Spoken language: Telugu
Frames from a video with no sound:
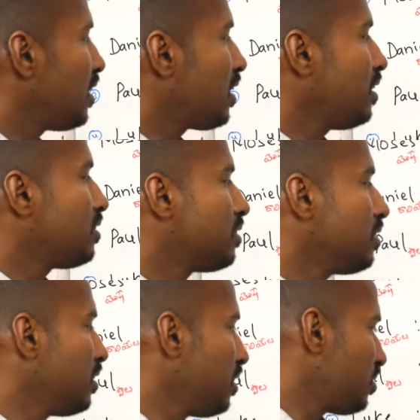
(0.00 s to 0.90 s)
కంట్రీస్
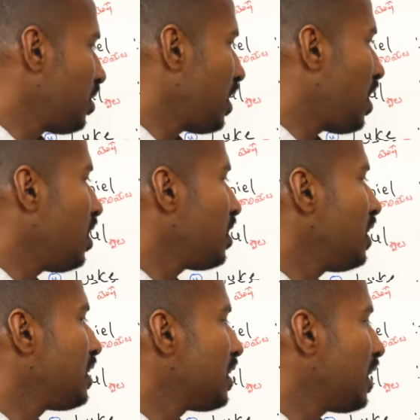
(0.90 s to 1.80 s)
సారీ
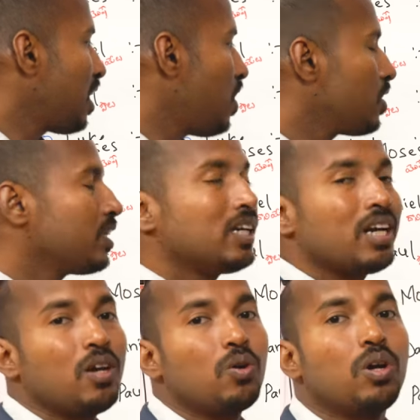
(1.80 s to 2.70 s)
కాంటినెంట్స్ అంటే కాంటినెంట్
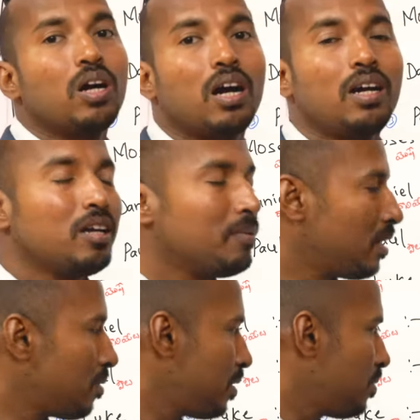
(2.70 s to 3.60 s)
అంటే ఒక్కొక్క ఖండం
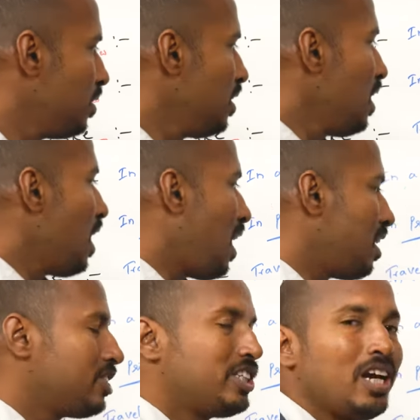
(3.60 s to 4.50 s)
అంట మనం
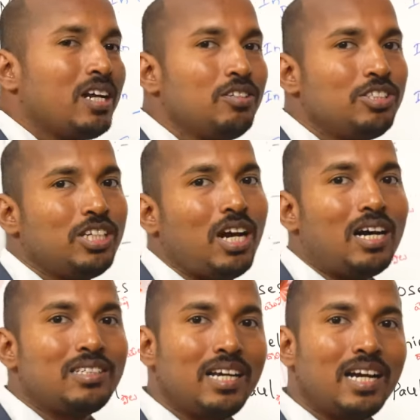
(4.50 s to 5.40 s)
ఆసియా నుంచి
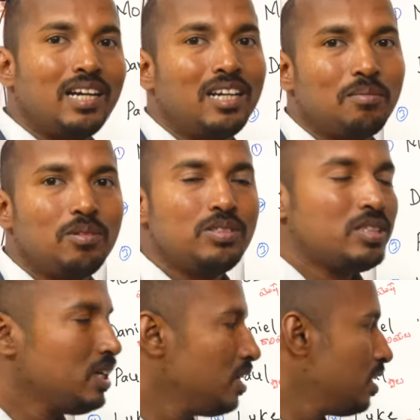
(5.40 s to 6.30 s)
ఆసియా ఖండం
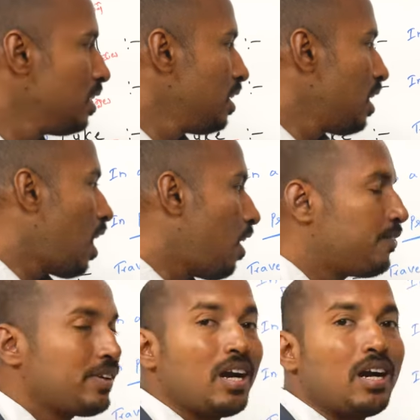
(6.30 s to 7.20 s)
నుంచి
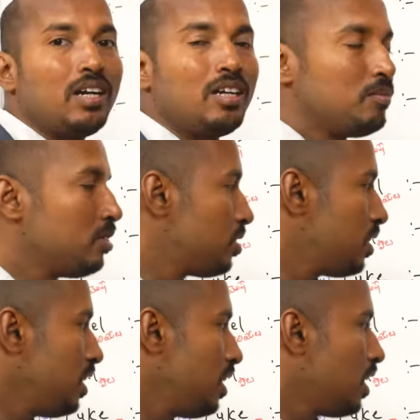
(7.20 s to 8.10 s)
ఆఫ్రికా ఖండం
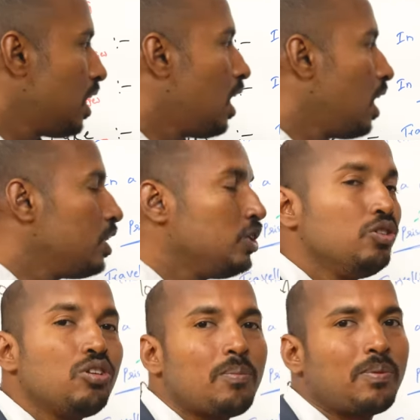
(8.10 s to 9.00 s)
నుంచి
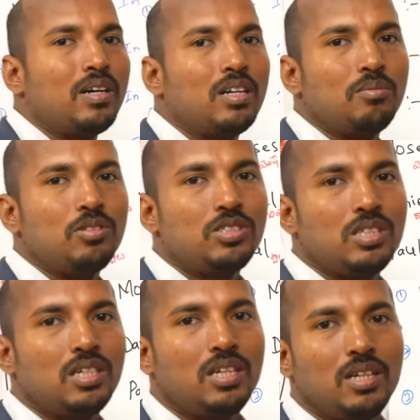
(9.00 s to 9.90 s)
యూరప్ ఖండం
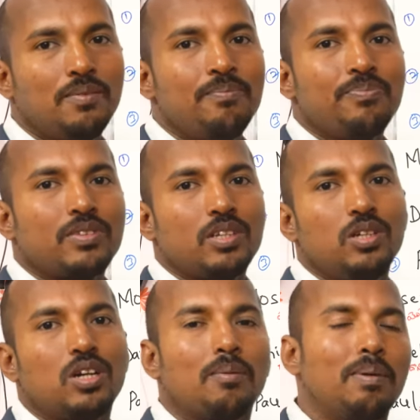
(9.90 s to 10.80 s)
నుంచి
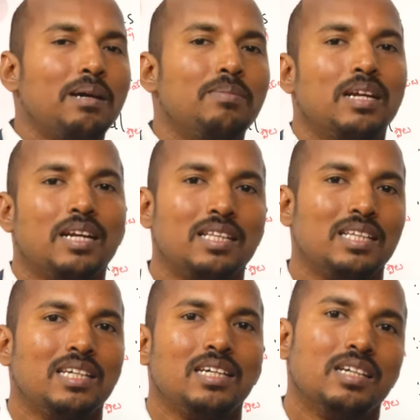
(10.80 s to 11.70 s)
ఈ యొక్క బైబిల్
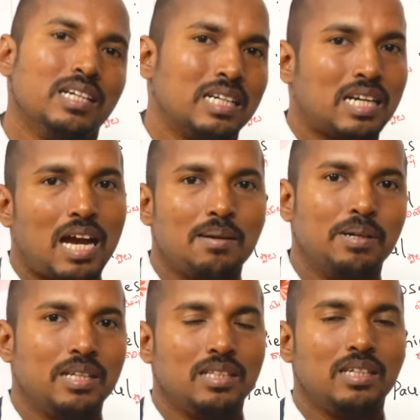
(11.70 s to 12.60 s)
అనేది
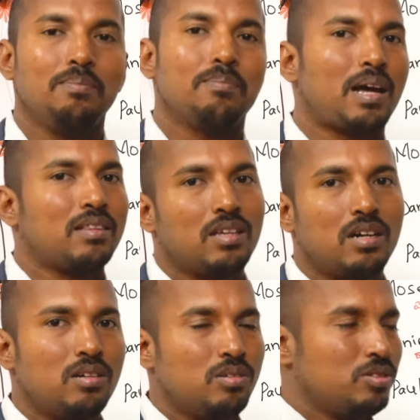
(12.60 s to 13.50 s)
రాయబడింది
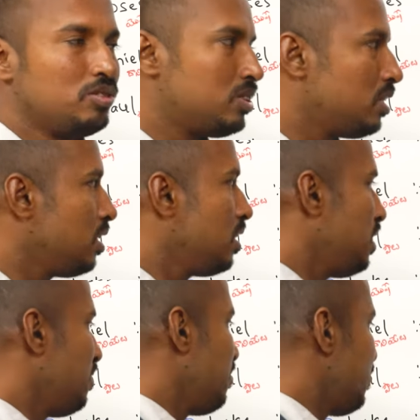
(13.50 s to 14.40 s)
ప్రాంతాల్లో నుంచి
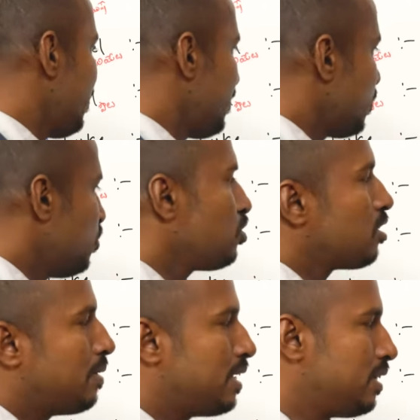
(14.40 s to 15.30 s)

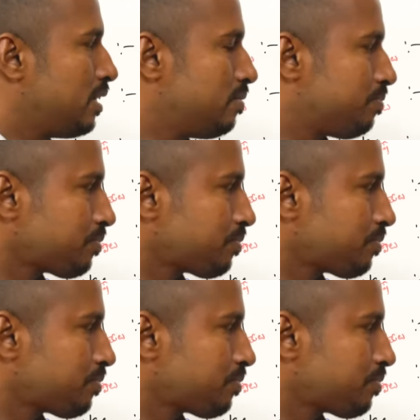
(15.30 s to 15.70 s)
కూర్చబడింది